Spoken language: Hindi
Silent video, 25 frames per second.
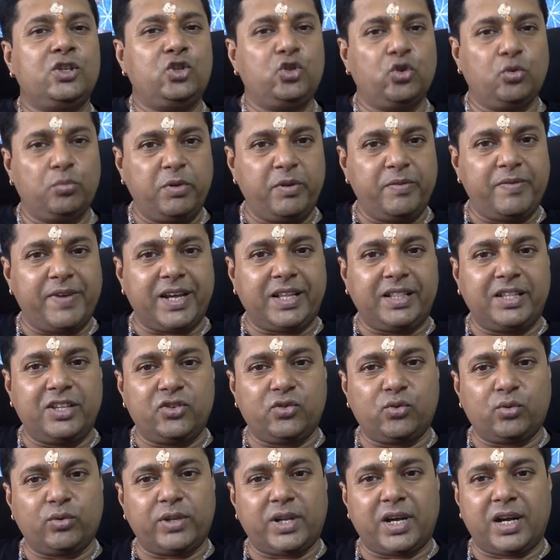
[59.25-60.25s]
जो भी
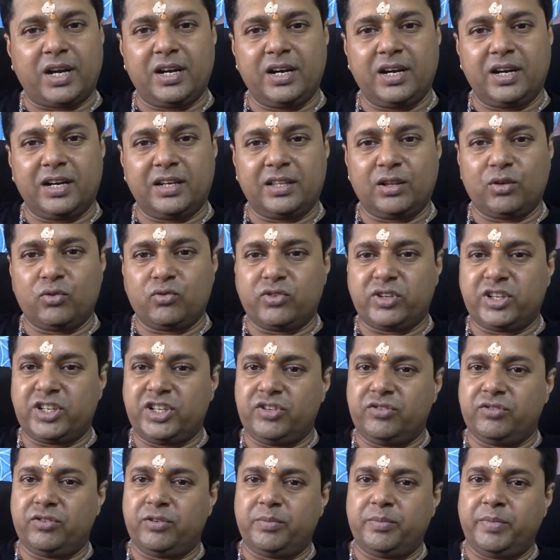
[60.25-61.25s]
व्यक्ति इसको धारण करता है उसके
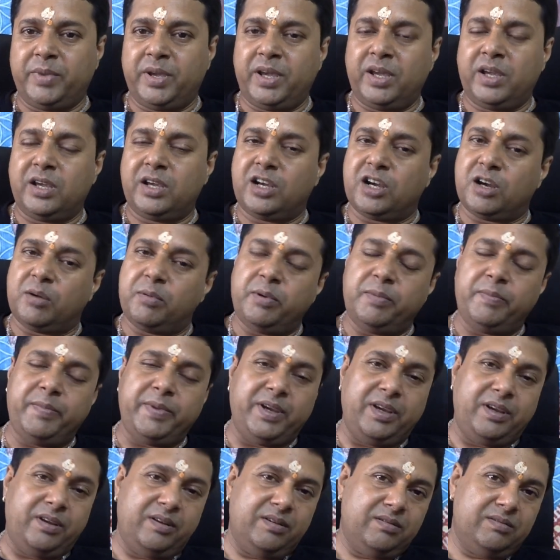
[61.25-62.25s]
जीवन में कभी
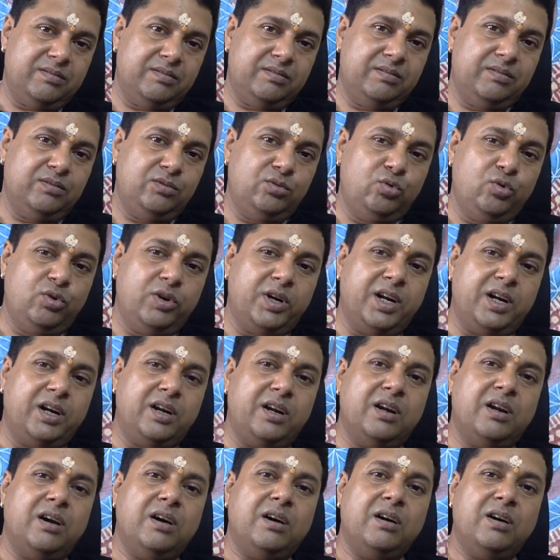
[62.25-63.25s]
भी
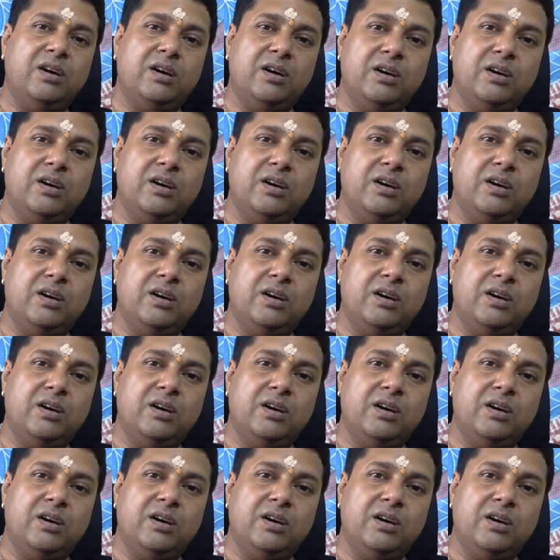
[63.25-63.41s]
दुर्घटना